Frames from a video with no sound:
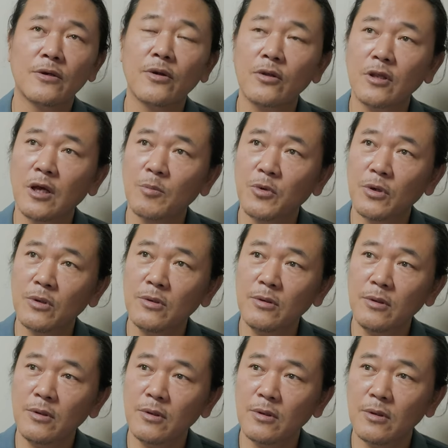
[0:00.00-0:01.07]

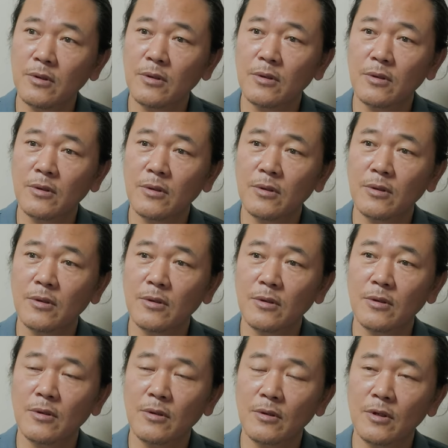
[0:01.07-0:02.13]
그렇다면
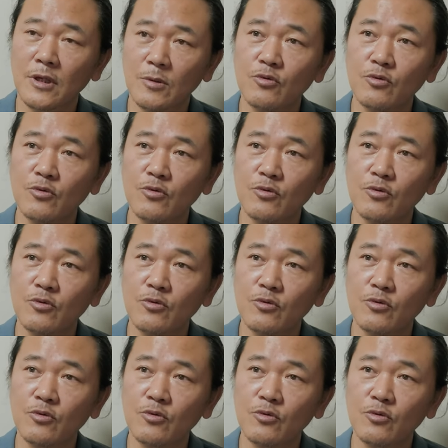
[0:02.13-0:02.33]
음,